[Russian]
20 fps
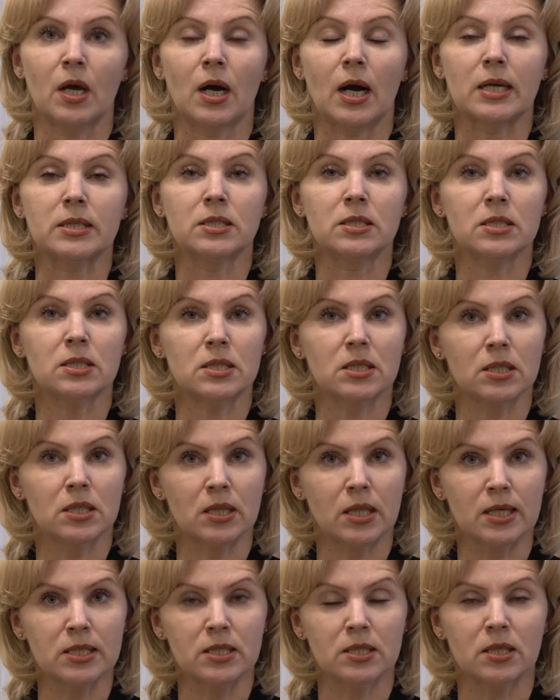
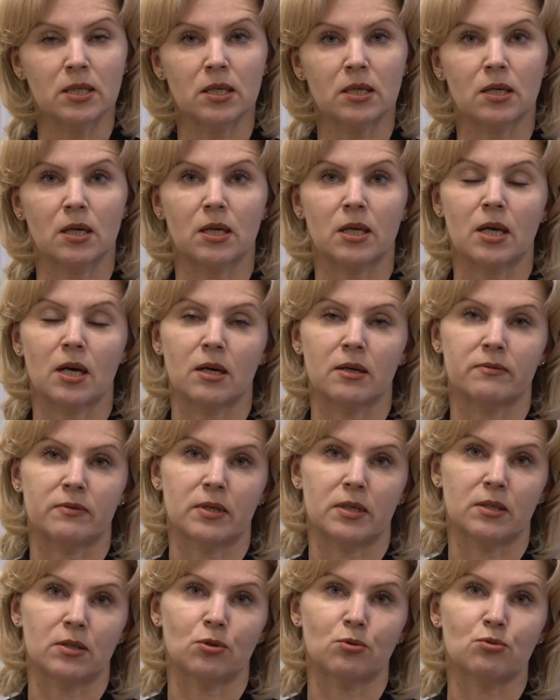Одиннадцатиклассники, как я
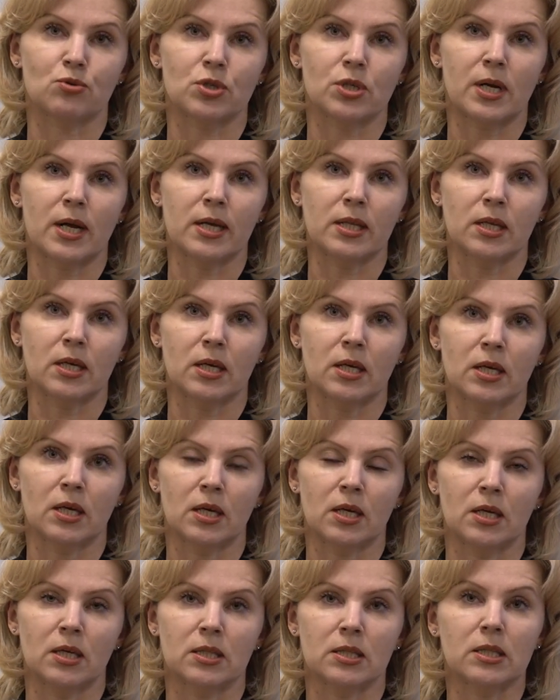говорила уже ранее,
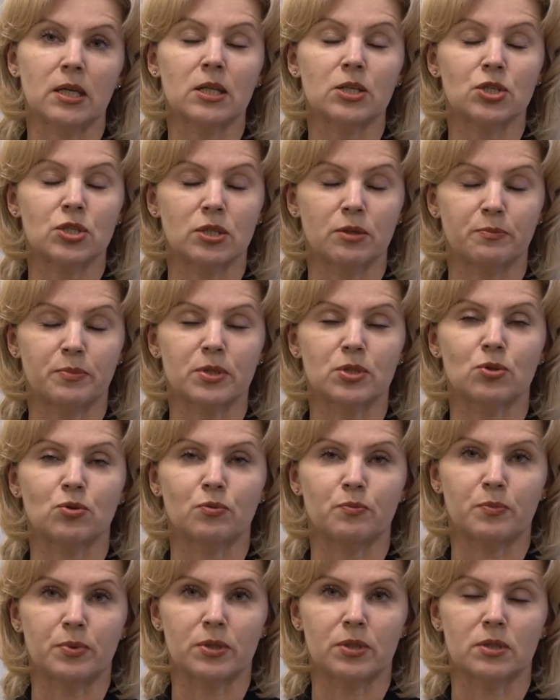должны
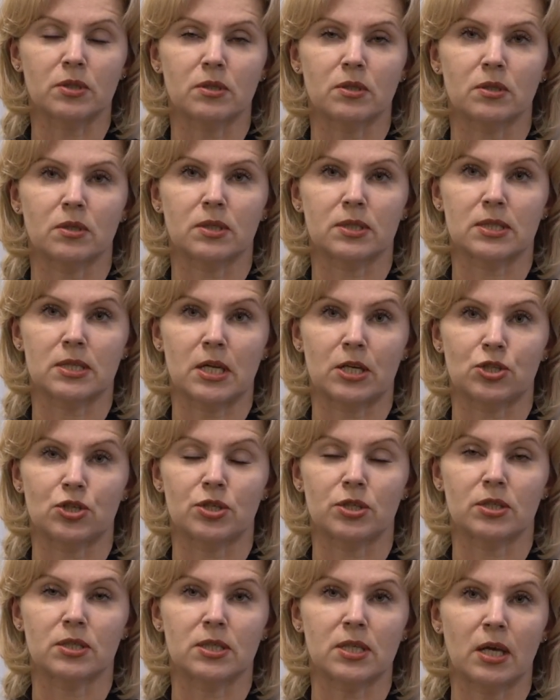приступить к
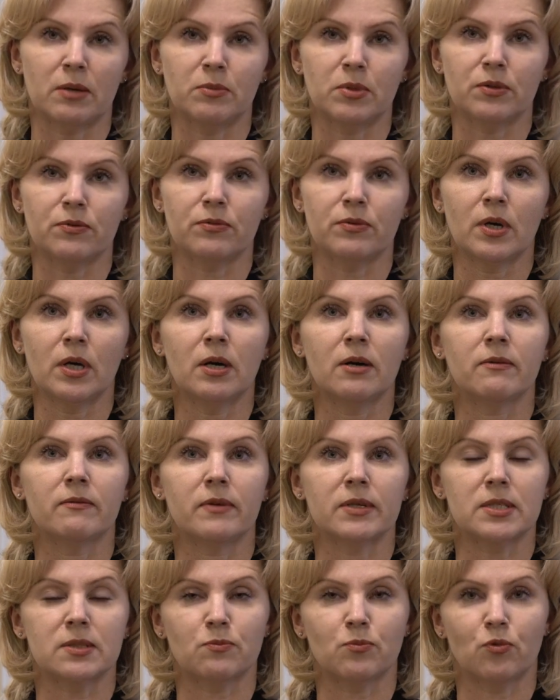сдаче экзаменов
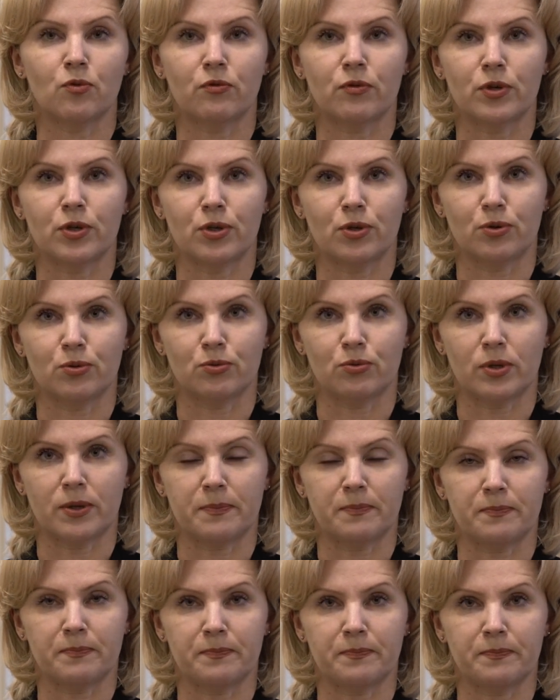8
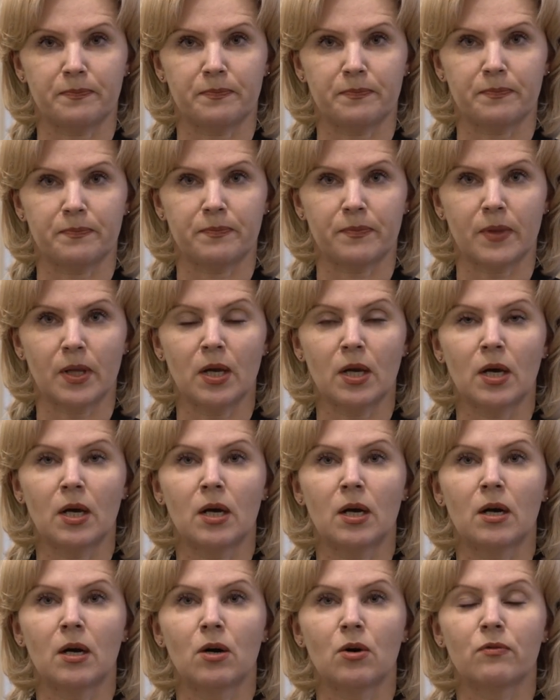июня.
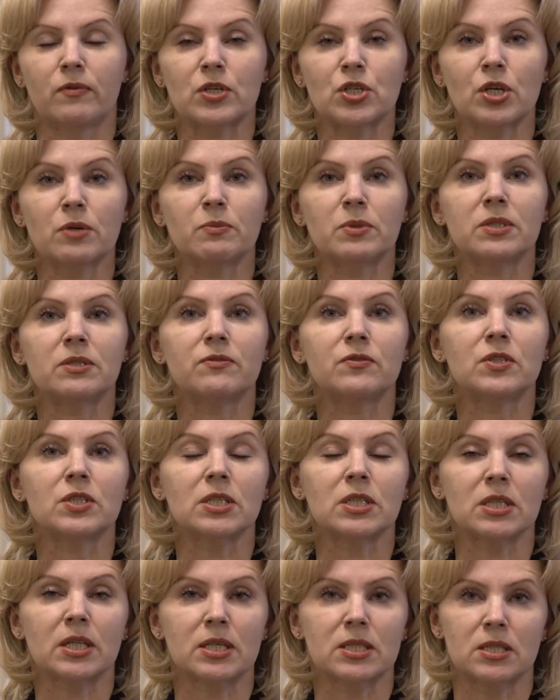Уважаемые
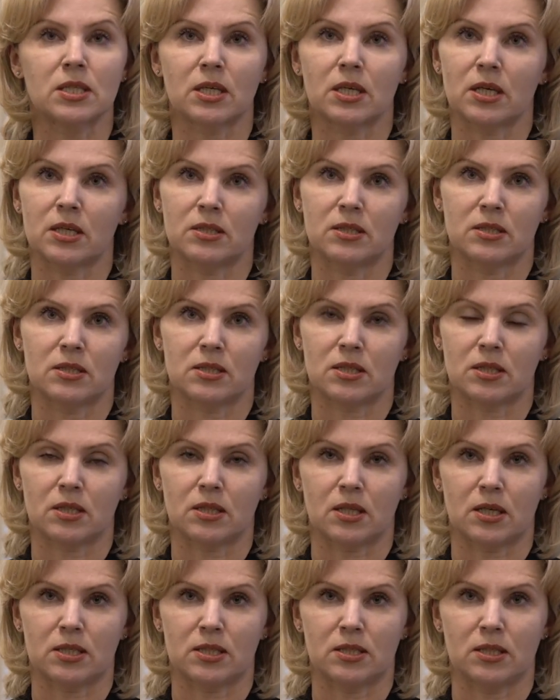девятиклассники и
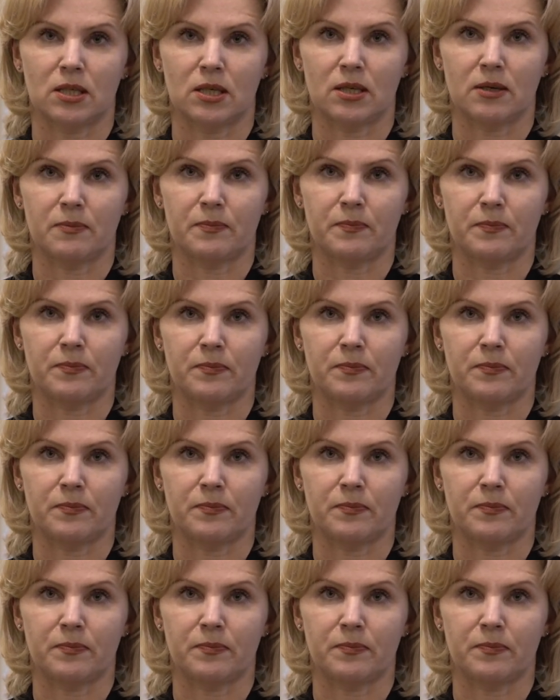одиннадцатиклассники,